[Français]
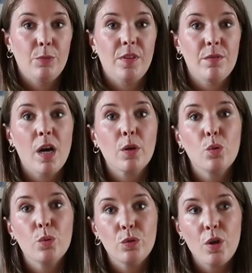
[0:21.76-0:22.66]
Il faut savoir
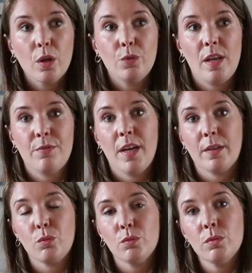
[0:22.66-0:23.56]
que l'auteur de
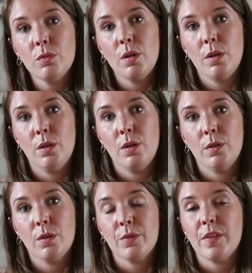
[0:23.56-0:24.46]
l'infraction,
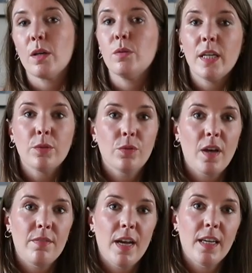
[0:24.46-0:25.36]
quand c'est un collègue de
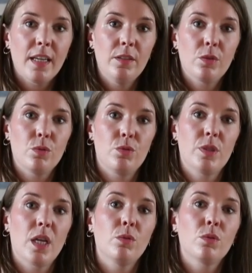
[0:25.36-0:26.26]
travail, risque
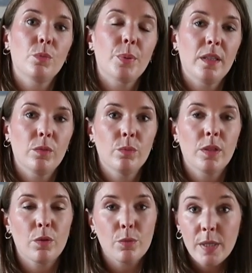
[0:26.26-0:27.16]
jusqu'à deux ans de prison
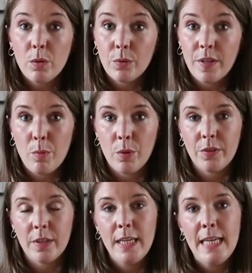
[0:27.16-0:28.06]
et 30 000 euros
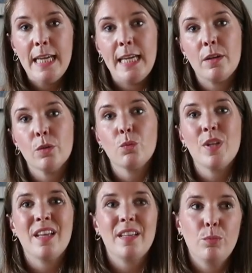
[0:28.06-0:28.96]
d'amende. Et quand
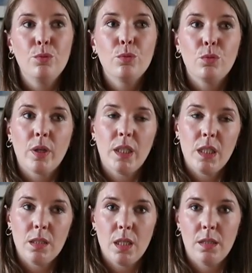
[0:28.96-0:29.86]
on a un abus
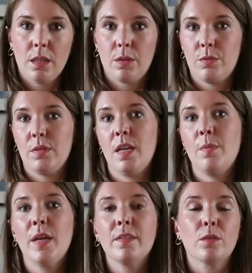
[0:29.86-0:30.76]
d'autorité, c'est-à-dire quand ça
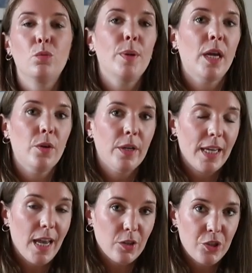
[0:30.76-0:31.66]
émane d'un supérieur
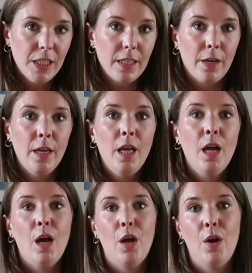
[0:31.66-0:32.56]
hiérarchique,
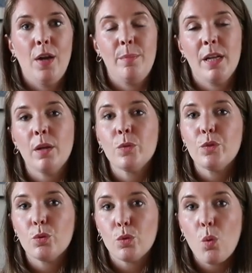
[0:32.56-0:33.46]
eh bien là on
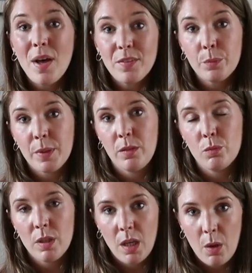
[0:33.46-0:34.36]
est sur trois ans de
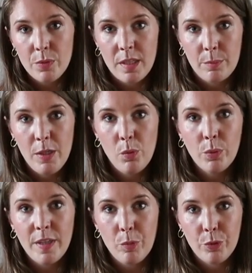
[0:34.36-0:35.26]
prison et 45 000
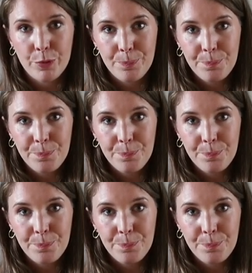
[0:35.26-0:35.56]
euros d'amende.